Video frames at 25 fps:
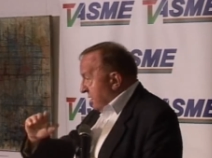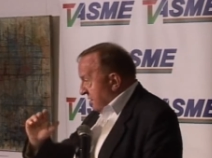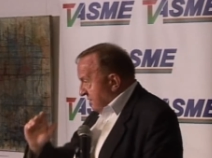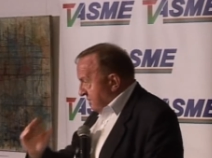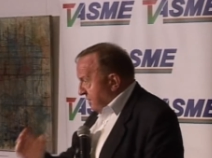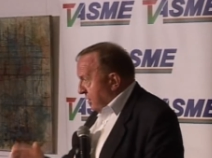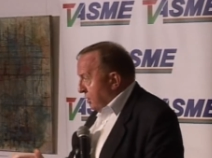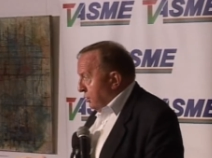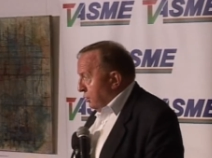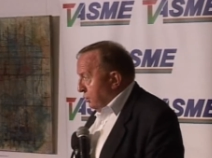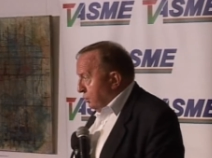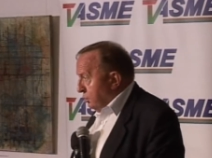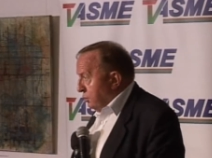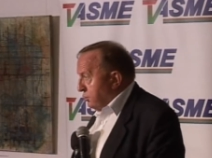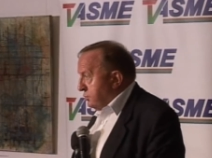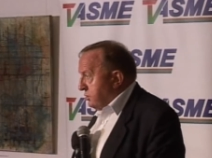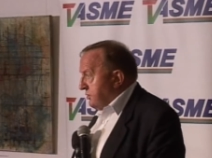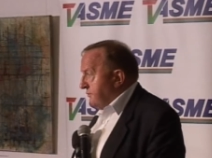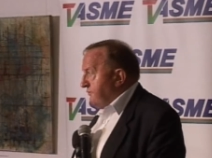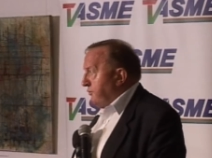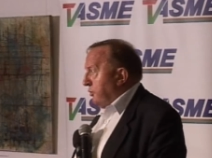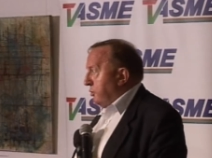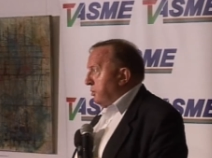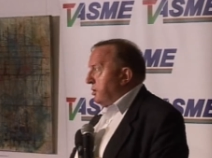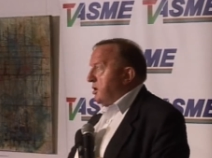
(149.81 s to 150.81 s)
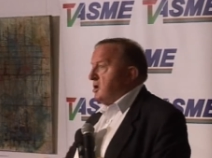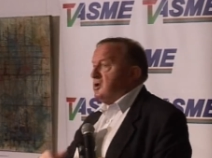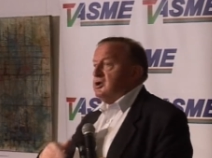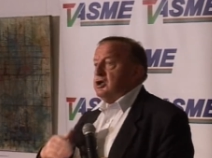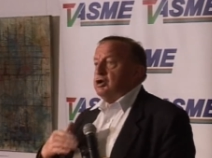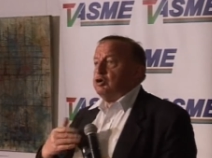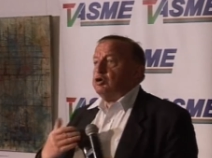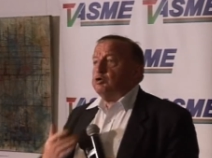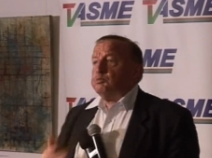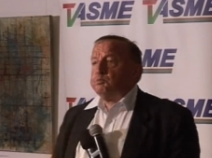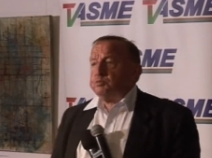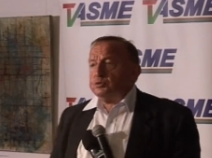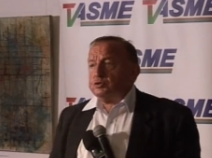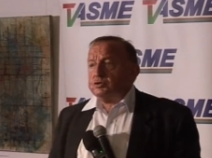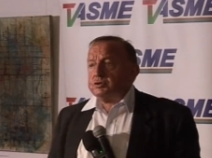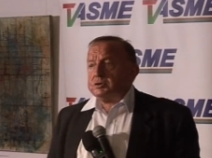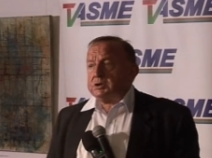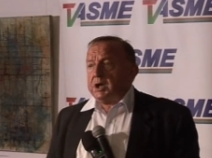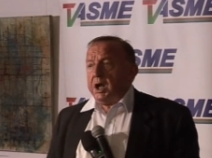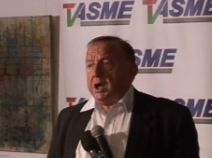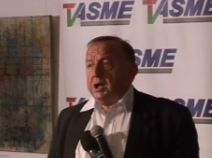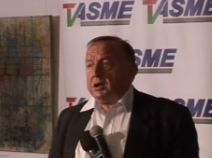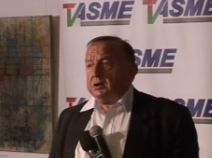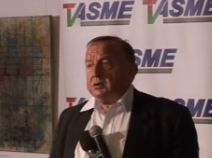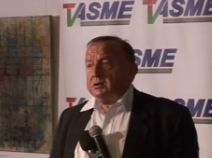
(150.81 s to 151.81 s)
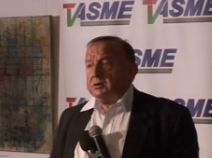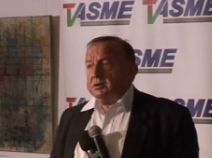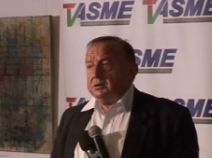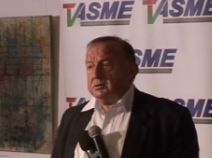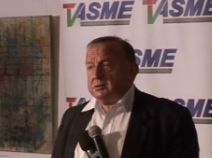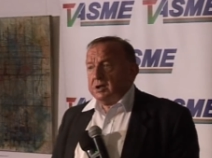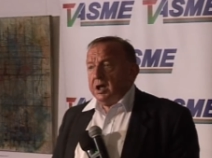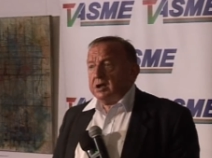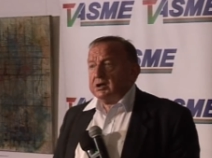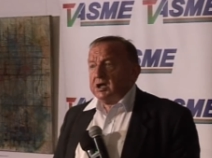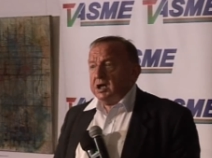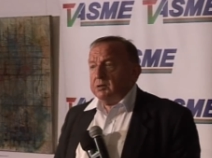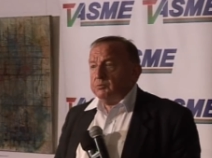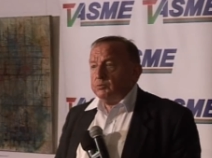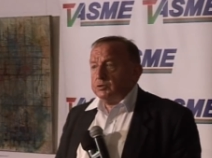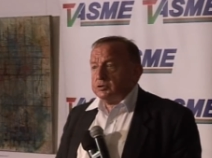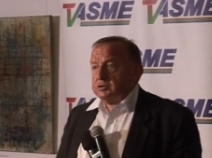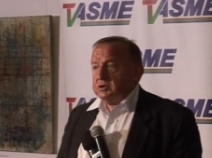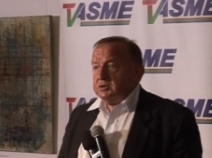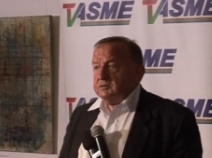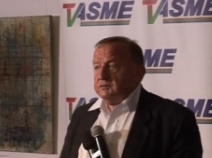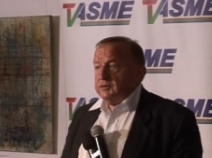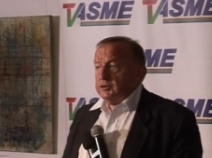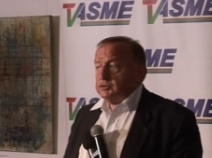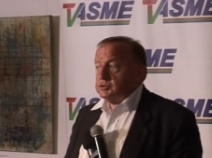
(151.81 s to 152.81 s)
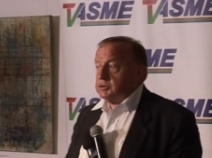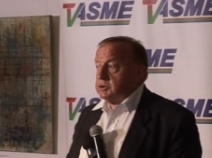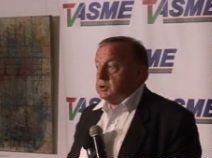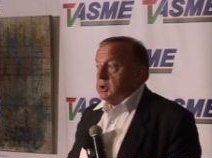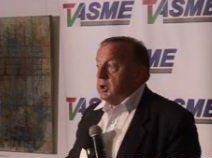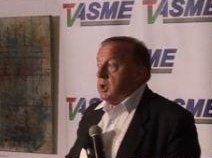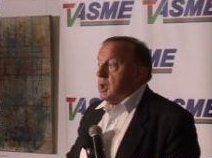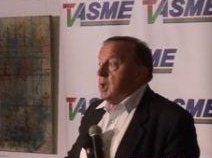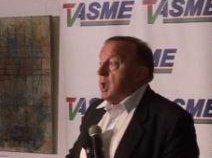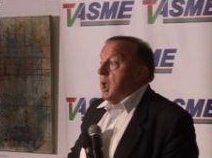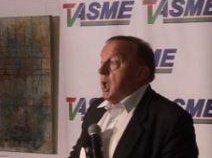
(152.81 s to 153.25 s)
Wielu ludzi w ogóle nie dopuszcza takiej możliwości,